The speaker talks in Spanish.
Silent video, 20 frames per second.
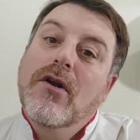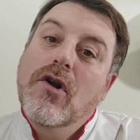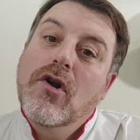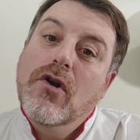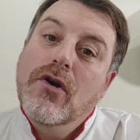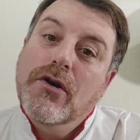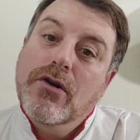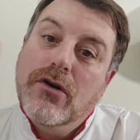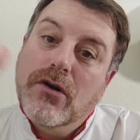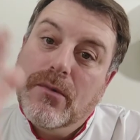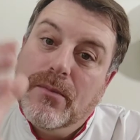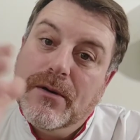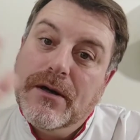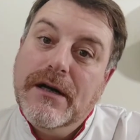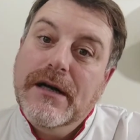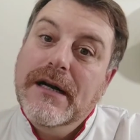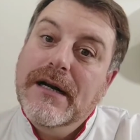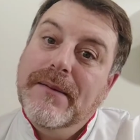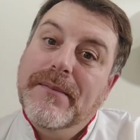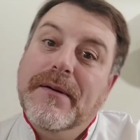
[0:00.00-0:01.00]
Lo
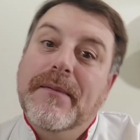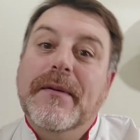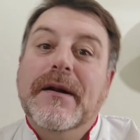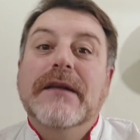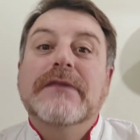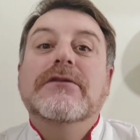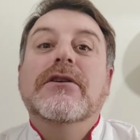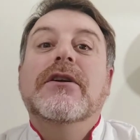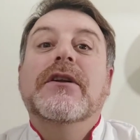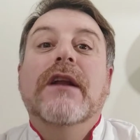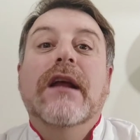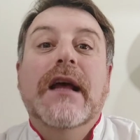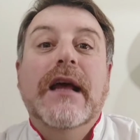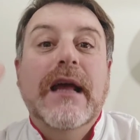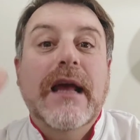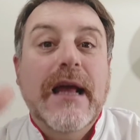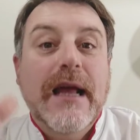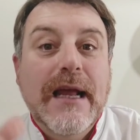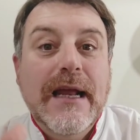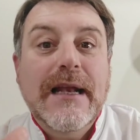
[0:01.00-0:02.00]
incorporan a la preparación
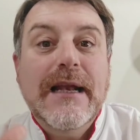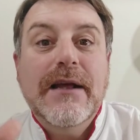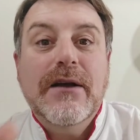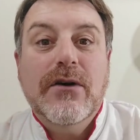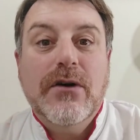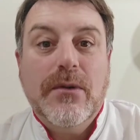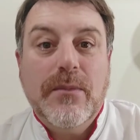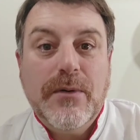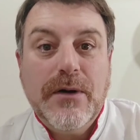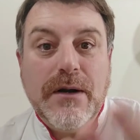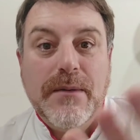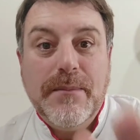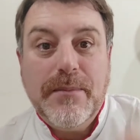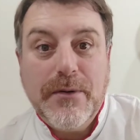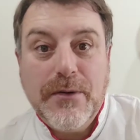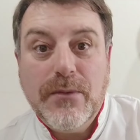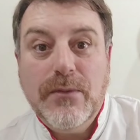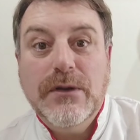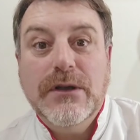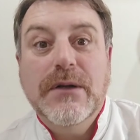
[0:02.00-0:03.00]
y le
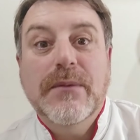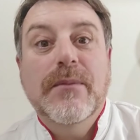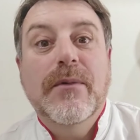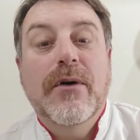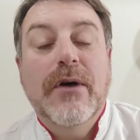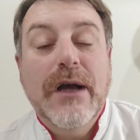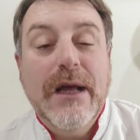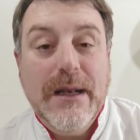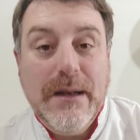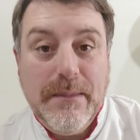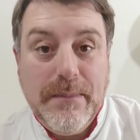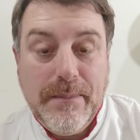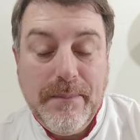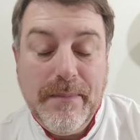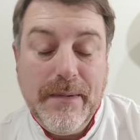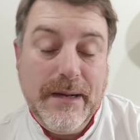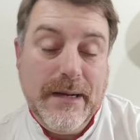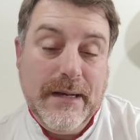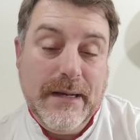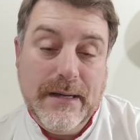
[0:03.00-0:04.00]
incorporan por último el,
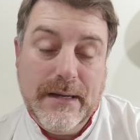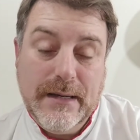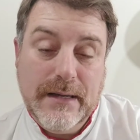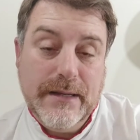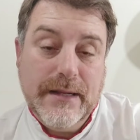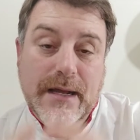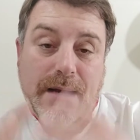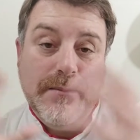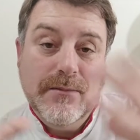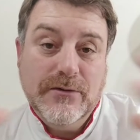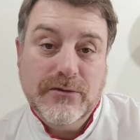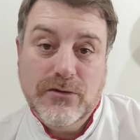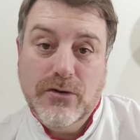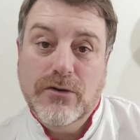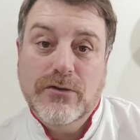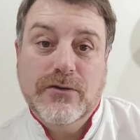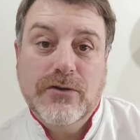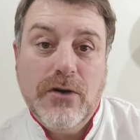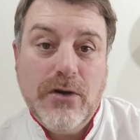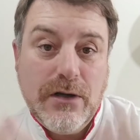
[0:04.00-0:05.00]
digamos,
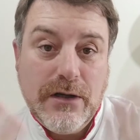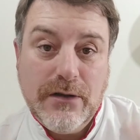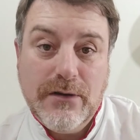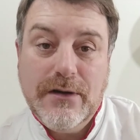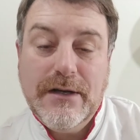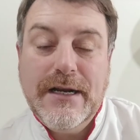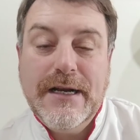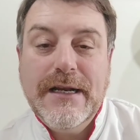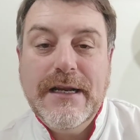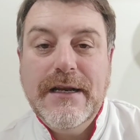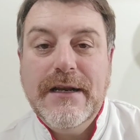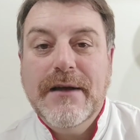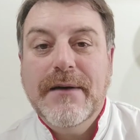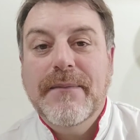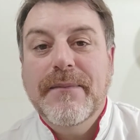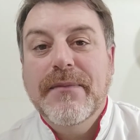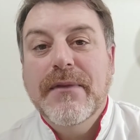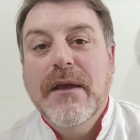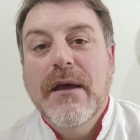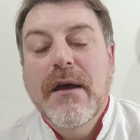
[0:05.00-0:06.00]
los sólidos, la
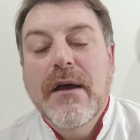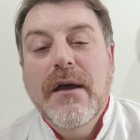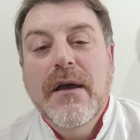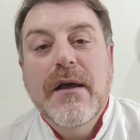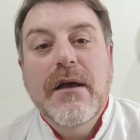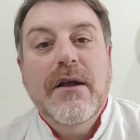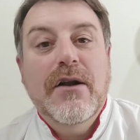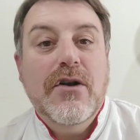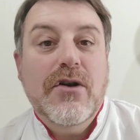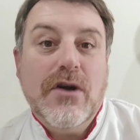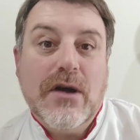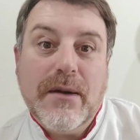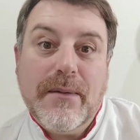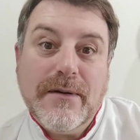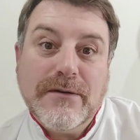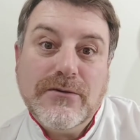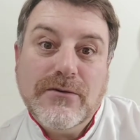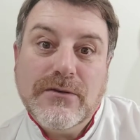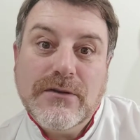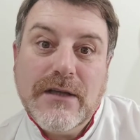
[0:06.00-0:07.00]
harina. Lo que
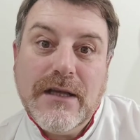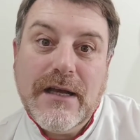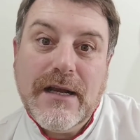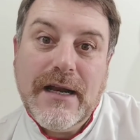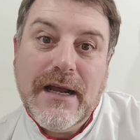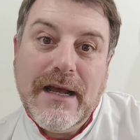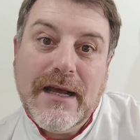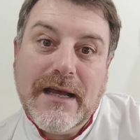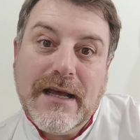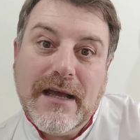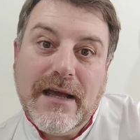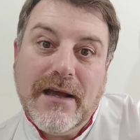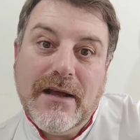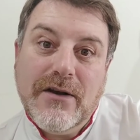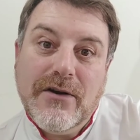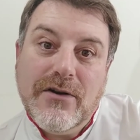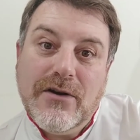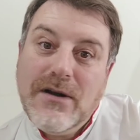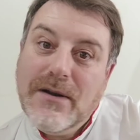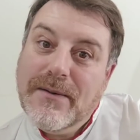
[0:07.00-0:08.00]
va a suceder es
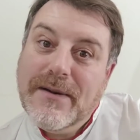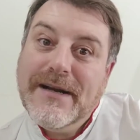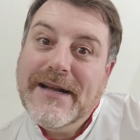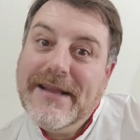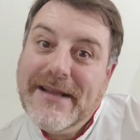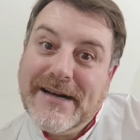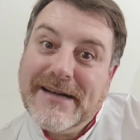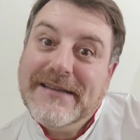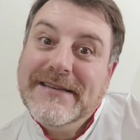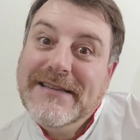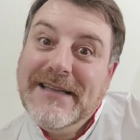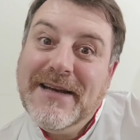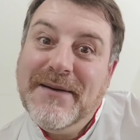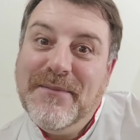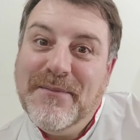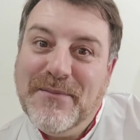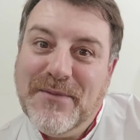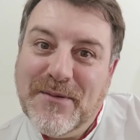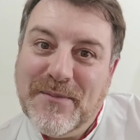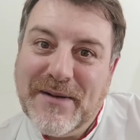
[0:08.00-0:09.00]
que no le van a dar
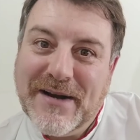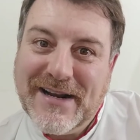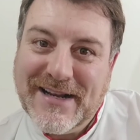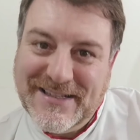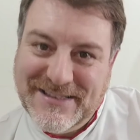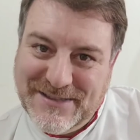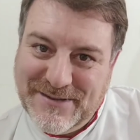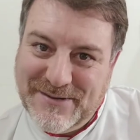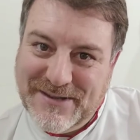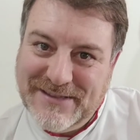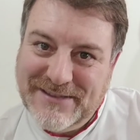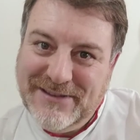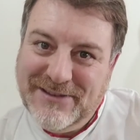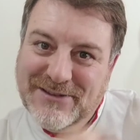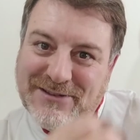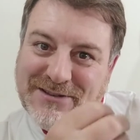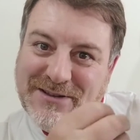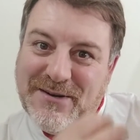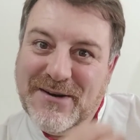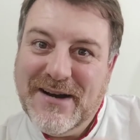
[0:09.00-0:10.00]
tiempo para que ese
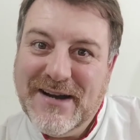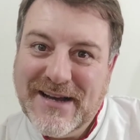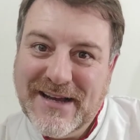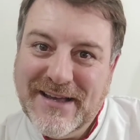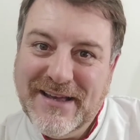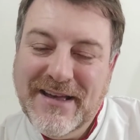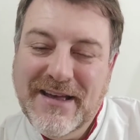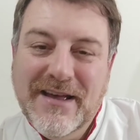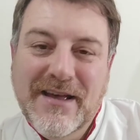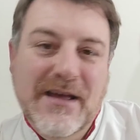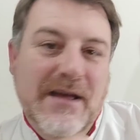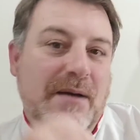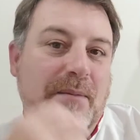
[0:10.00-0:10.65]
batido se baje